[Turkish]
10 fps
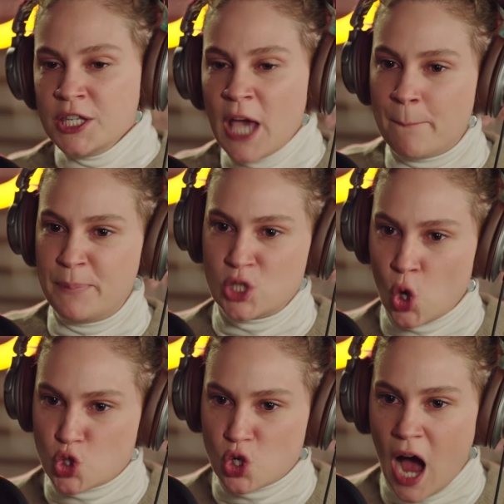Ya bir
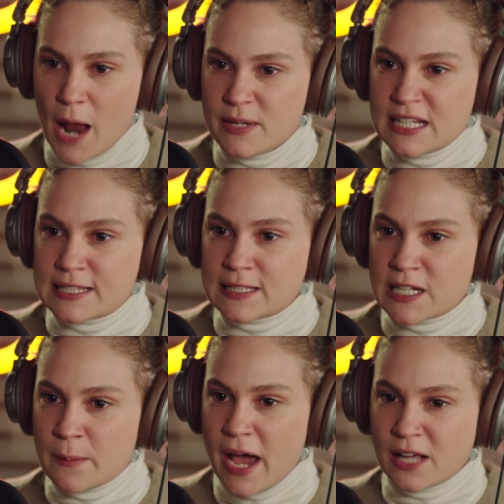çocuğu kalbine
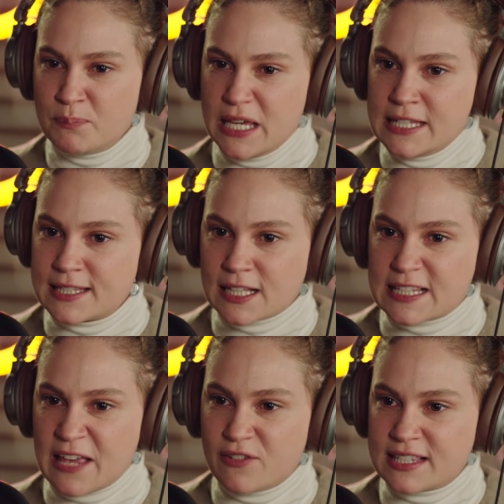sığdıramayan bir insanın
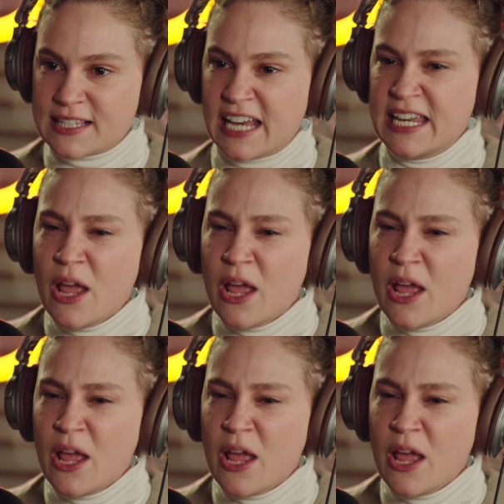sevgisinden